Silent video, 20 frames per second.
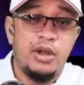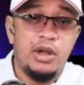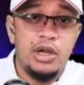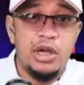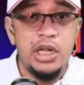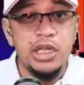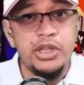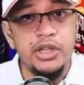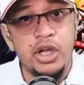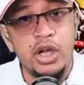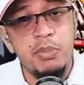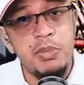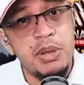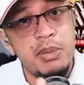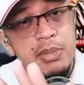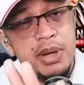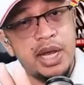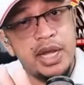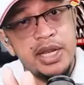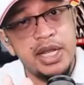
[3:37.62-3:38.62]
Although may
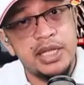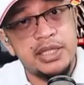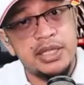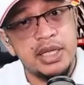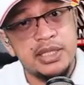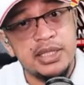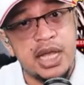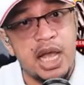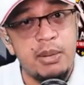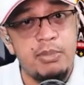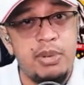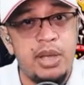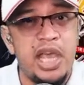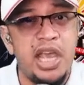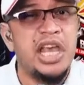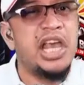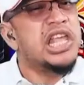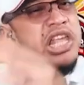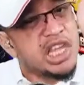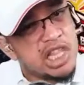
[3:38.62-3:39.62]
mga nagsasabi,
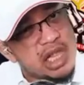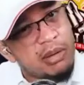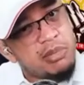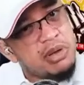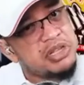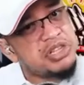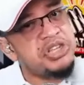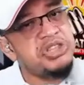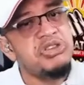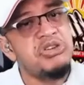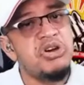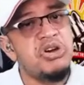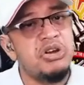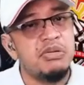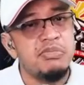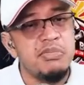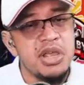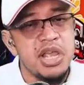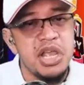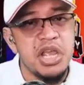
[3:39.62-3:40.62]
eh ganyan naman si
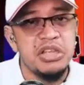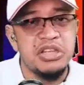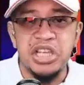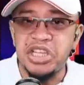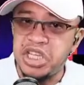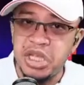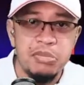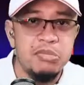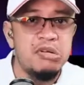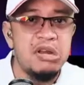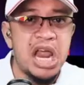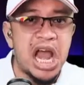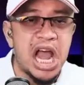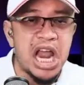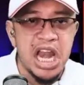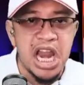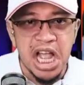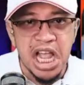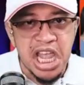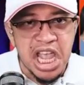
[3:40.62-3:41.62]
Yorme, sa
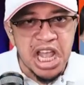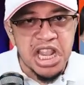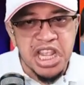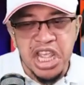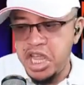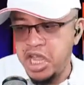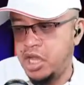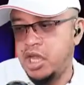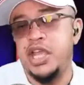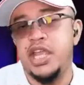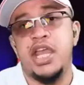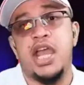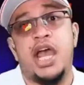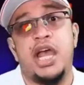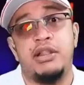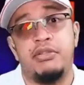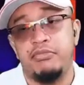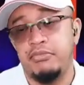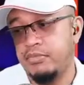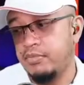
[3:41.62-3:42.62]
simula lang yan eh.
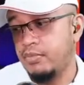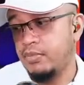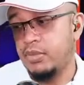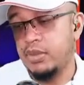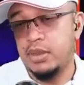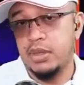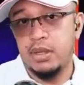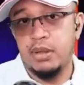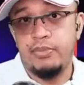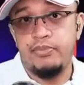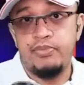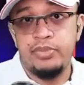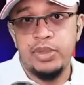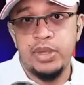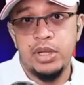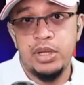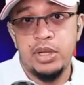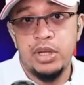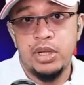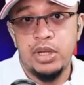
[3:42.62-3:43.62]
Ganyan.
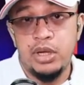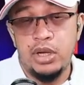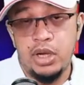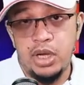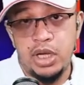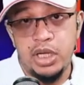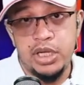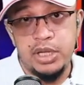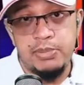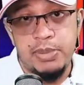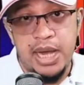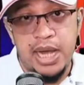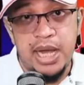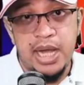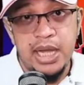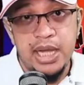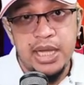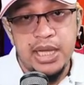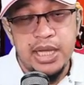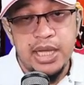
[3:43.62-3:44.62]
oh, di ba?
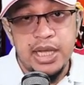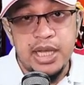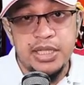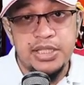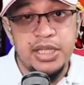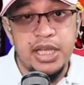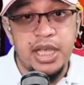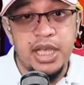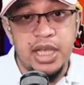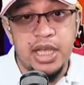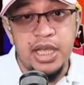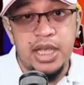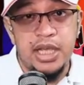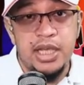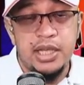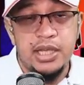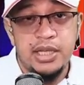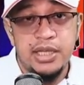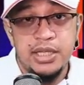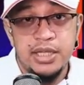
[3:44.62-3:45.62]
Kasi
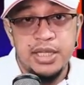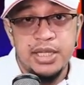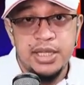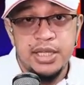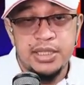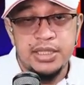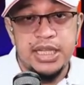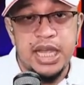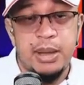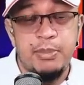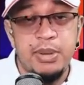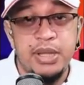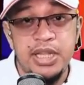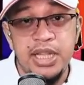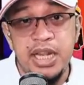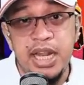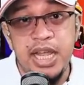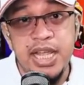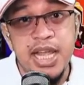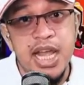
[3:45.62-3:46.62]
sabi
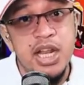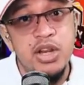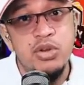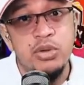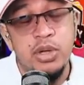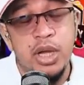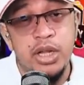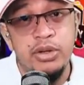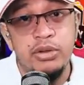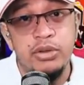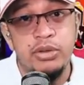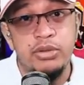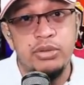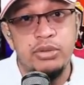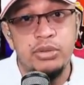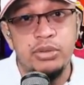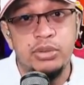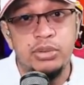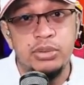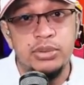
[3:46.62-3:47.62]
nila yan nung ano
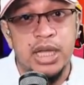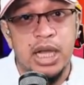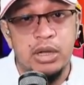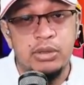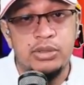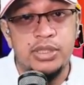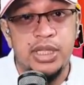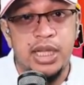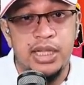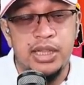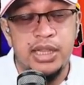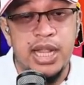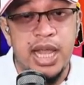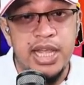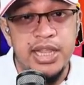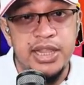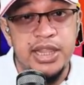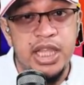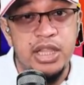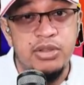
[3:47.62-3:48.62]
nung 2019
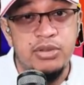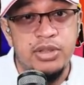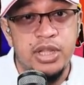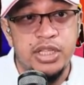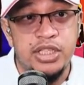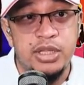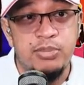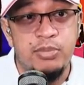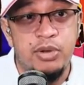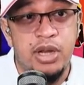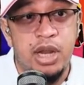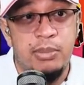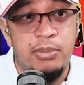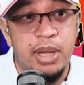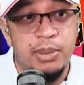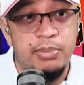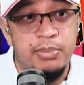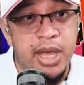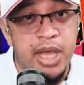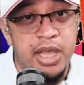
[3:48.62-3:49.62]
nung nagsimula
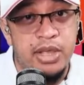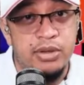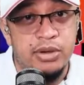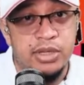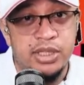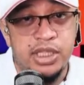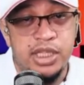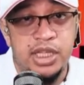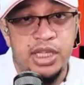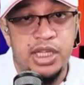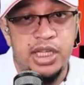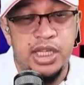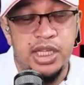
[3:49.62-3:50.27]
mag-mayor si